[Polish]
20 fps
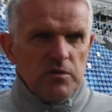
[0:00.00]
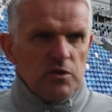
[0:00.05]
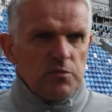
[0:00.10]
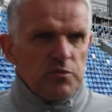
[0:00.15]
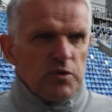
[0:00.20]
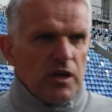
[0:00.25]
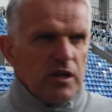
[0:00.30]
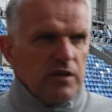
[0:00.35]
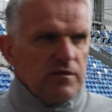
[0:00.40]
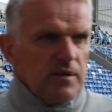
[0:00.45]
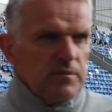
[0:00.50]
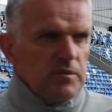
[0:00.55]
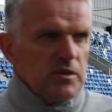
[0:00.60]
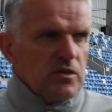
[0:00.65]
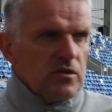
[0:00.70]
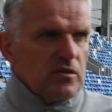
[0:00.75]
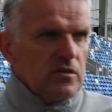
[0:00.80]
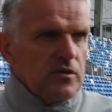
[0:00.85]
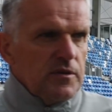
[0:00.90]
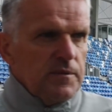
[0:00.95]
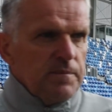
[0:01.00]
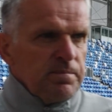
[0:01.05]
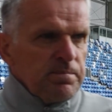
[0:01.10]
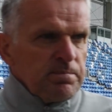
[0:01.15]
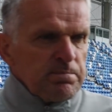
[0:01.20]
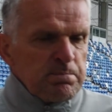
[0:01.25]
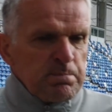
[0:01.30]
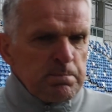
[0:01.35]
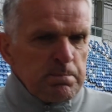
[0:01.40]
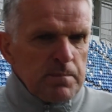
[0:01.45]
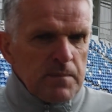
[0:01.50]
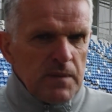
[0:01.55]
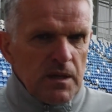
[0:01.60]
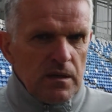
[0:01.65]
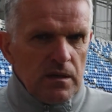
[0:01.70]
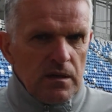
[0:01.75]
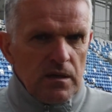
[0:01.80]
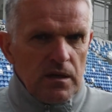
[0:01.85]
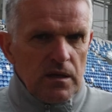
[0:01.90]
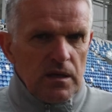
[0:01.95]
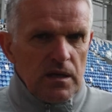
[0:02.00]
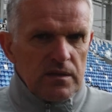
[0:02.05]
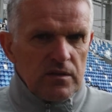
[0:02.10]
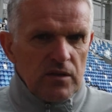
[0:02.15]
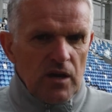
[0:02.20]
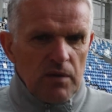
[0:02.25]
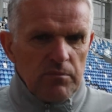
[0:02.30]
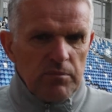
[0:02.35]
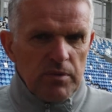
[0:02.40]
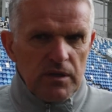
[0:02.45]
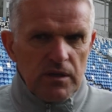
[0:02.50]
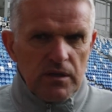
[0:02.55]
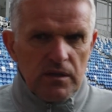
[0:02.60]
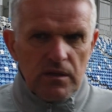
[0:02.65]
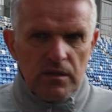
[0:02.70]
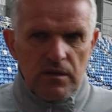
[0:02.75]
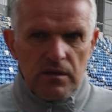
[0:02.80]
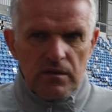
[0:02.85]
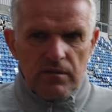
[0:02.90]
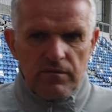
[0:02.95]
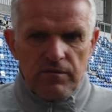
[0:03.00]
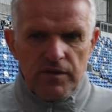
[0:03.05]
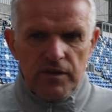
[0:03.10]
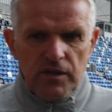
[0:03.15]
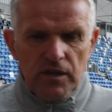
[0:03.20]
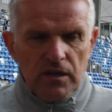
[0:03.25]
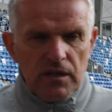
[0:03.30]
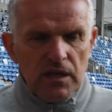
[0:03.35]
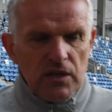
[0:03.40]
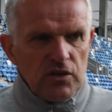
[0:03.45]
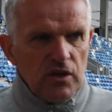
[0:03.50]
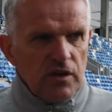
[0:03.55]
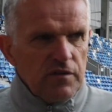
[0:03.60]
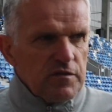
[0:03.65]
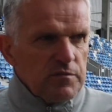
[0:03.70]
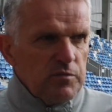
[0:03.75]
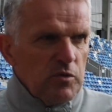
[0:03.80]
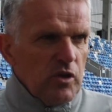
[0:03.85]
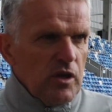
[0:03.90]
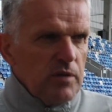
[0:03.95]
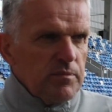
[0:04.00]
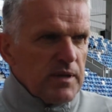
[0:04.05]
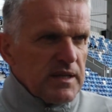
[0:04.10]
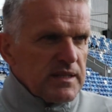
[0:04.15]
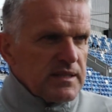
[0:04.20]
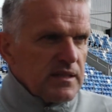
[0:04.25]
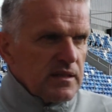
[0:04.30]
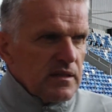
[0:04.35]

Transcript: czy przegrywamy, to mm, jest to jakby wynik naszej wspólnej pracy.